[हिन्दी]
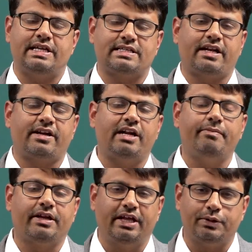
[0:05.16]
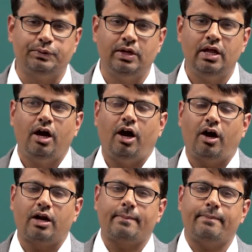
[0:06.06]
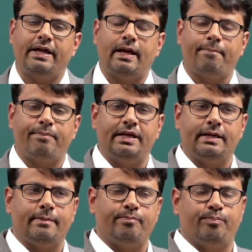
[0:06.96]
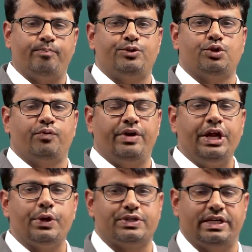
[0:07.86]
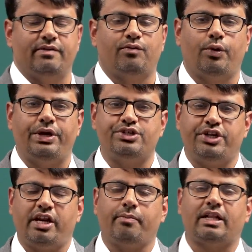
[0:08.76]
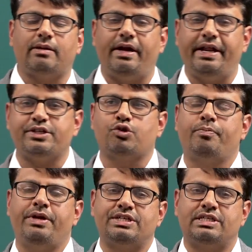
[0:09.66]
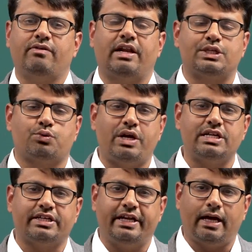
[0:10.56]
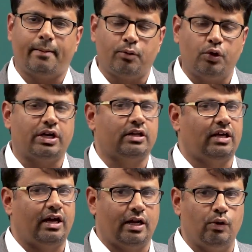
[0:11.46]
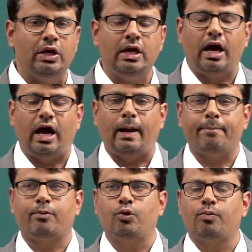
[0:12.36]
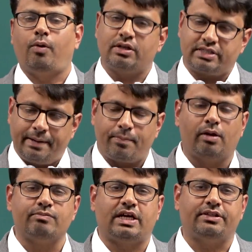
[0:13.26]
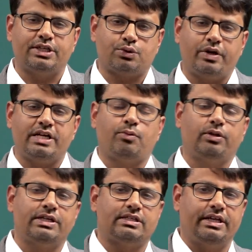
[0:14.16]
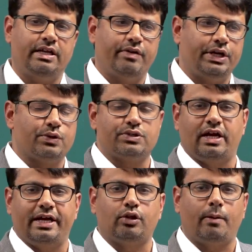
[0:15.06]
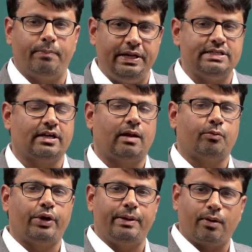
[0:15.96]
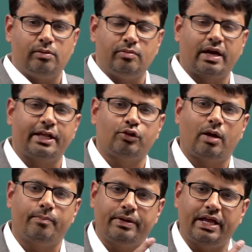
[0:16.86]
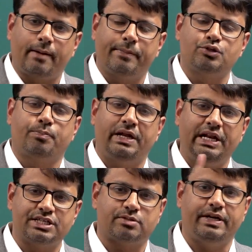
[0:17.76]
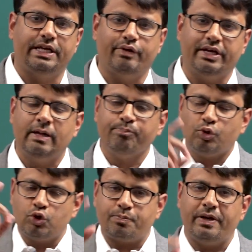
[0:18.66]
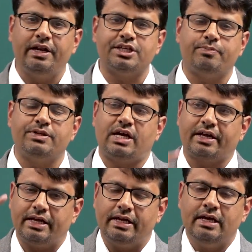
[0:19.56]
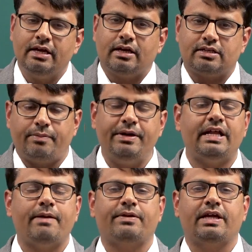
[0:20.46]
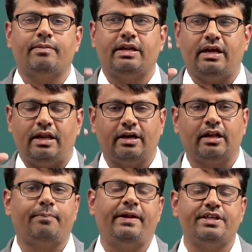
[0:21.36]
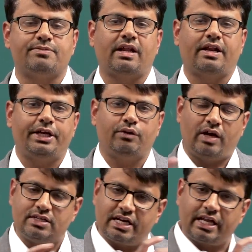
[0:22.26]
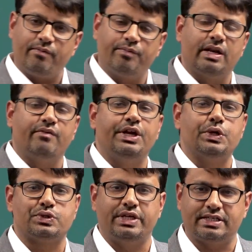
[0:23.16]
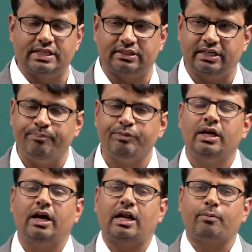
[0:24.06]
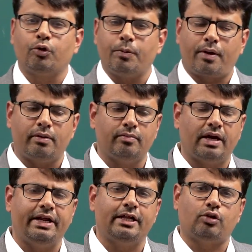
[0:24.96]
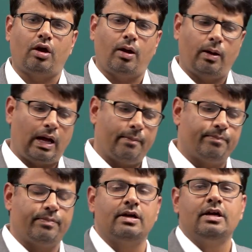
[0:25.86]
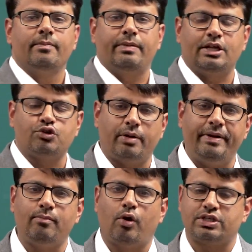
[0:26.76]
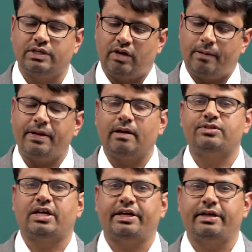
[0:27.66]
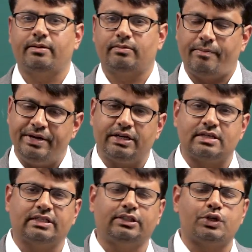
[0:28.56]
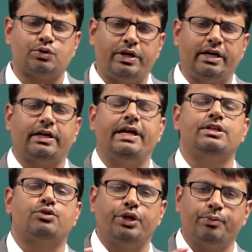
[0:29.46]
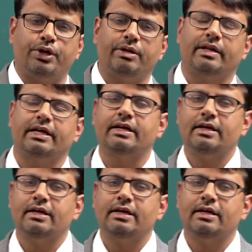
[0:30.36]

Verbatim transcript: सी एस नेट भी क्लियर हूँ और मैं अपने जो वीडियोस हैं वो इंजीनियरिंग मैथमेटिक्स और बीएससी वाले स्टूडेंट्स के लिए अपलोड करता आ रहा हूँ आपको बहुत सारी प्रॉब्लम्स आती है स्टूडेंट्स बोलते हैं सर ये वीडियोस कहाँ हैं तो आप प्लीज़ अगर आपको कहीं प्रॉब्लम आ रही है तो आप मैं यहाँ पे जो प्लेलिस्ट बनी हुई है उस प्ले में जाके सभी टाइप के मैंने अलग अलग प्ले बना रखी तो वहाँ जाके आप मेरे वीडियोज़ देख सकते हैं अगर आपको कोई प्रॉब्लम आ रही है तो आप मेरा जो कमेंट बॉक्स है वहाँ पर आप जाके कमेंट कर सकते हैं और स्टूडेंट कहीं छोटी मोटी मैंने